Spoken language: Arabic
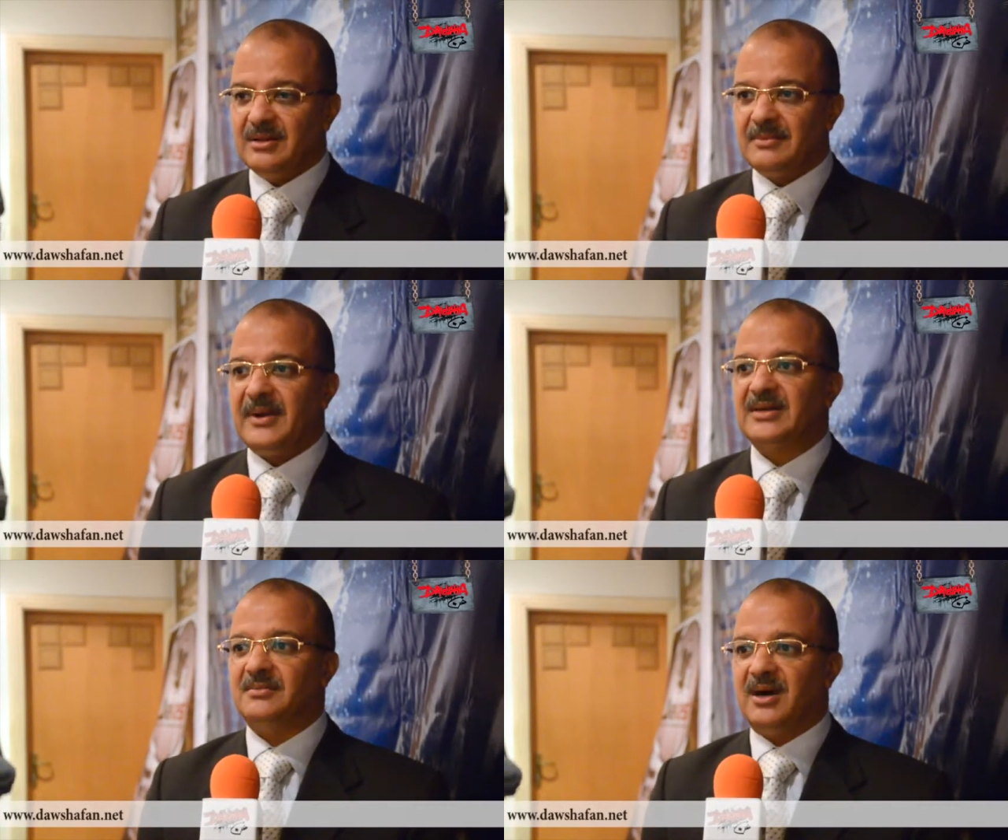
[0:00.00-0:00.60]

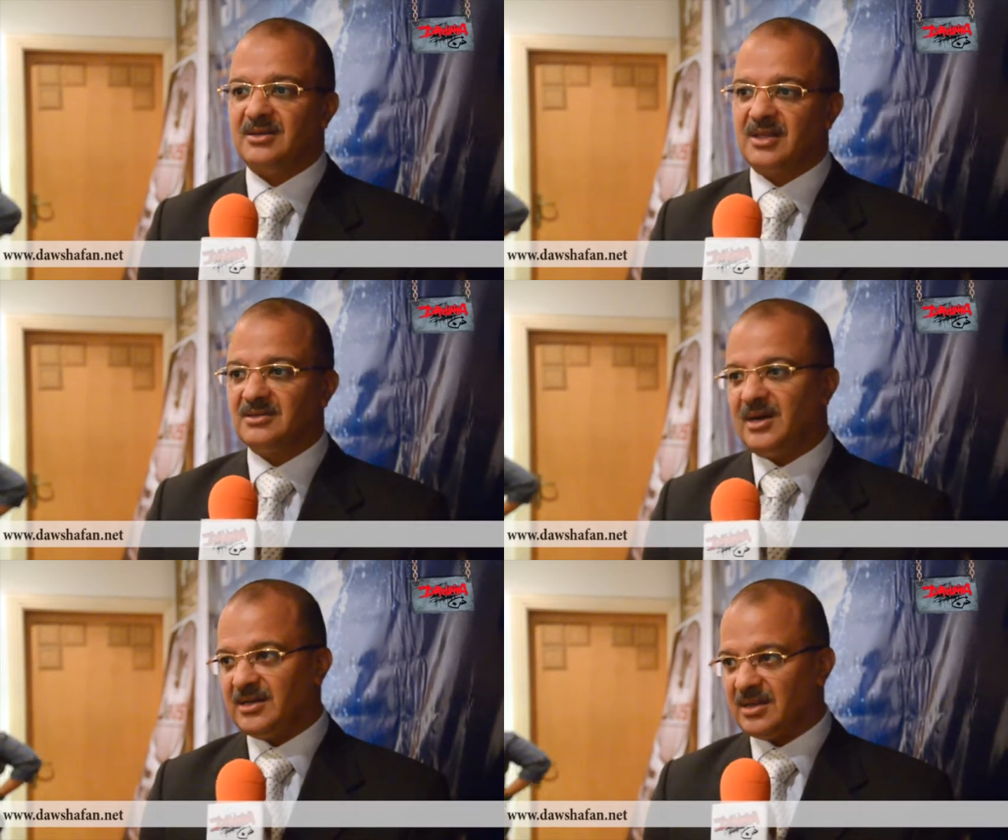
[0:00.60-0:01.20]
بعد ما
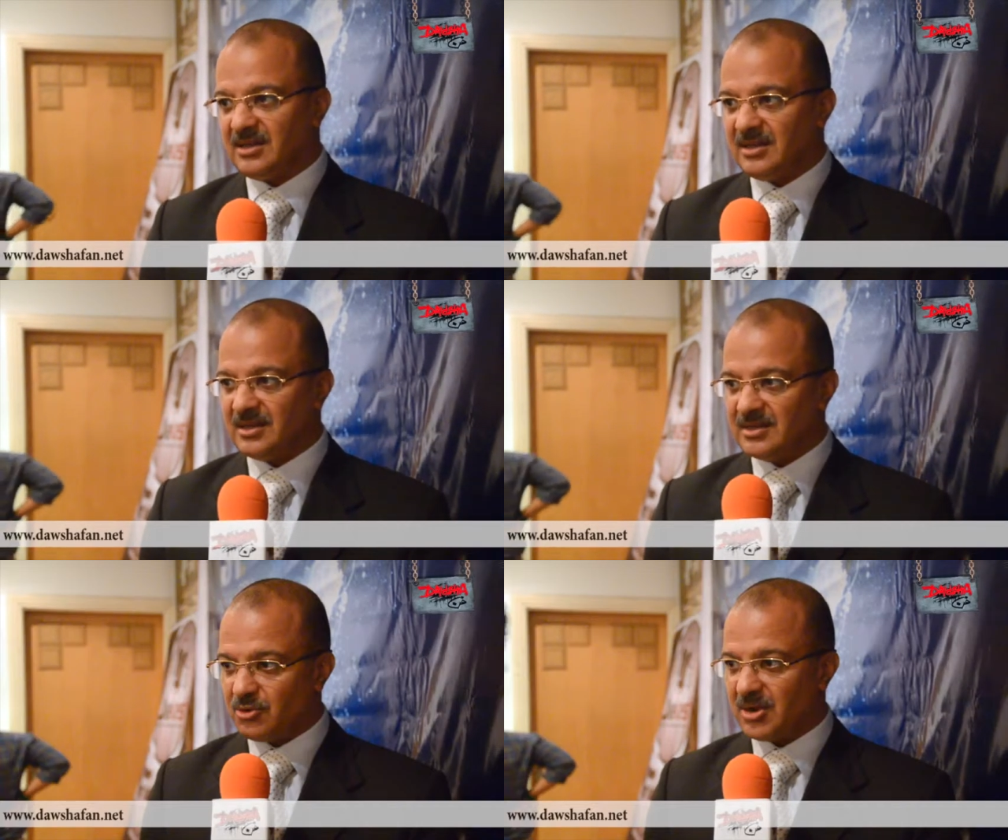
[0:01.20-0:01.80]
اطلقنا على
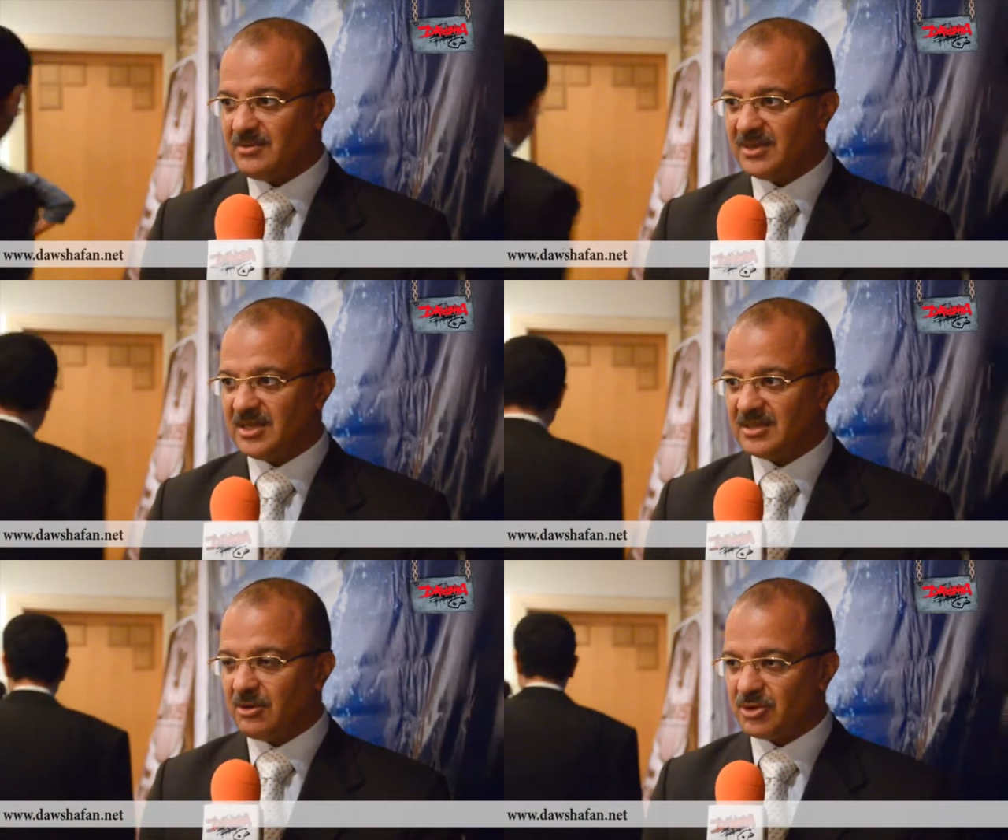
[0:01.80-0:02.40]
الدوره
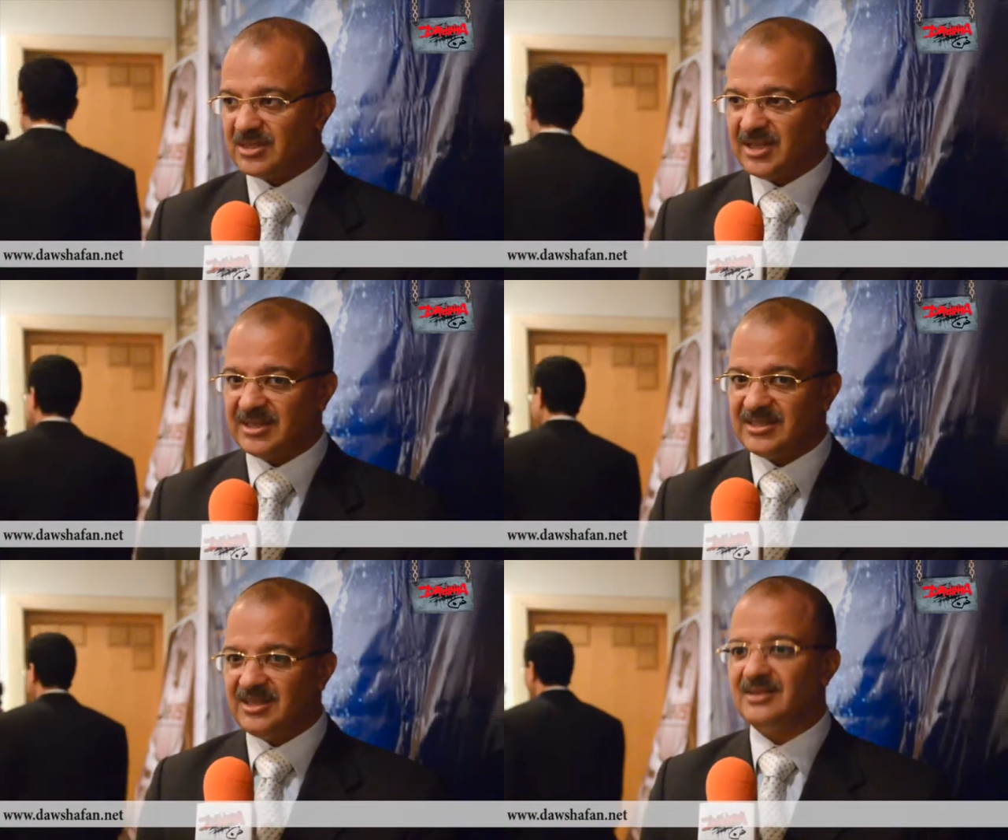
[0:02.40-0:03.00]
الماضيه الدوره
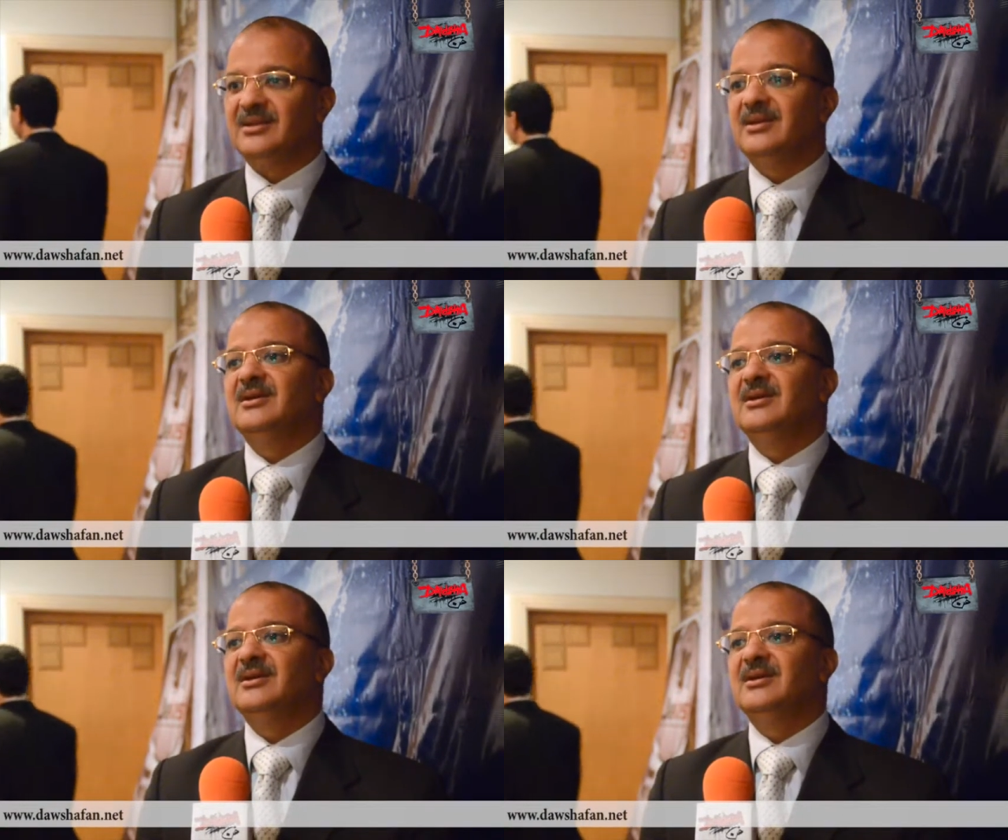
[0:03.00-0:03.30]
30